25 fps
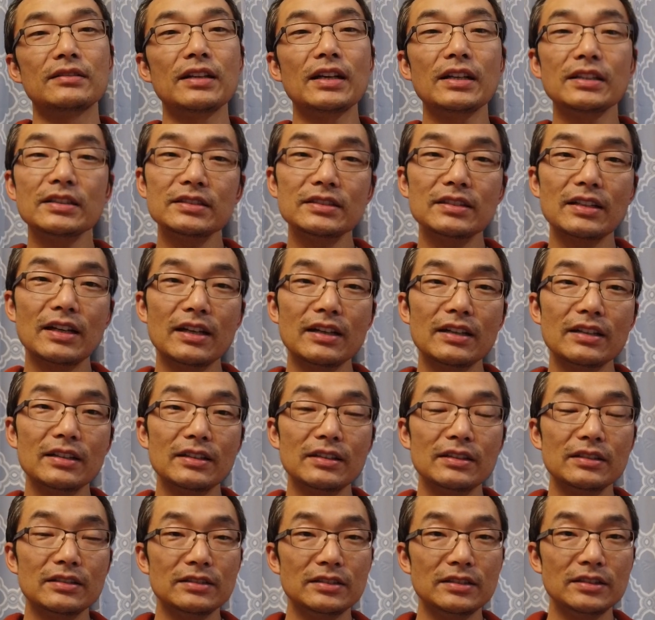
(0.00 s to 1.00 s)
但是呢，
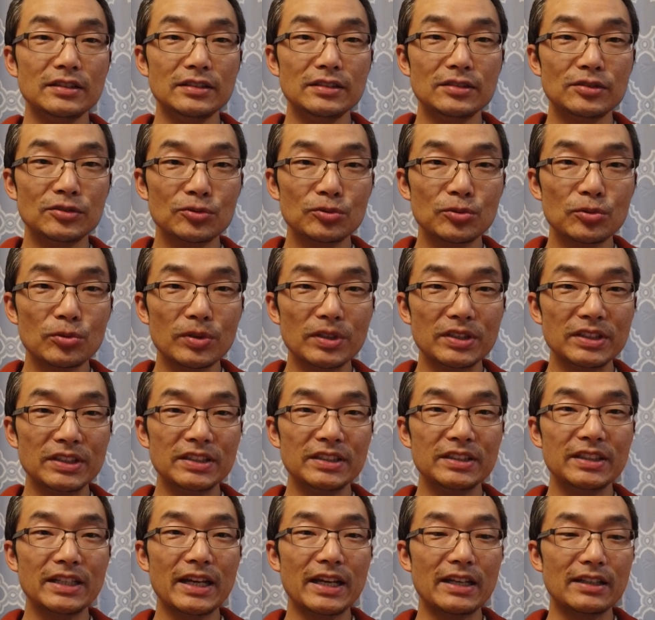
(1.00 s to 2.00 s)
你做
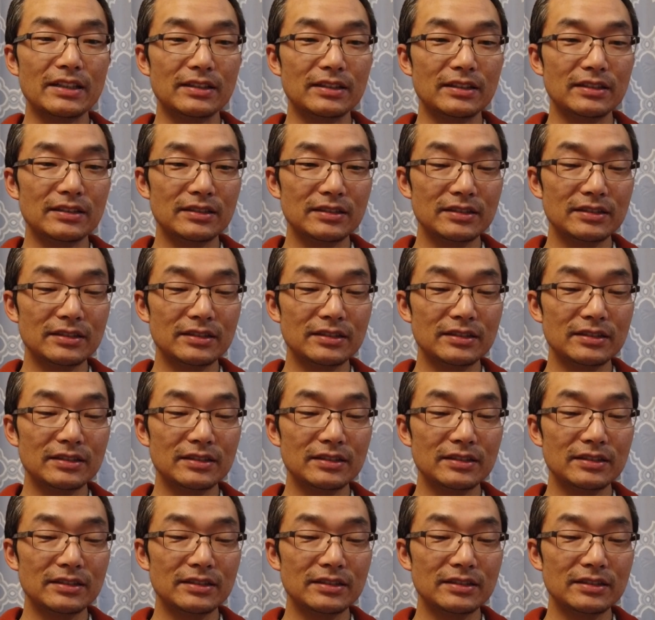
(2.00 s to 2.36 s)
一件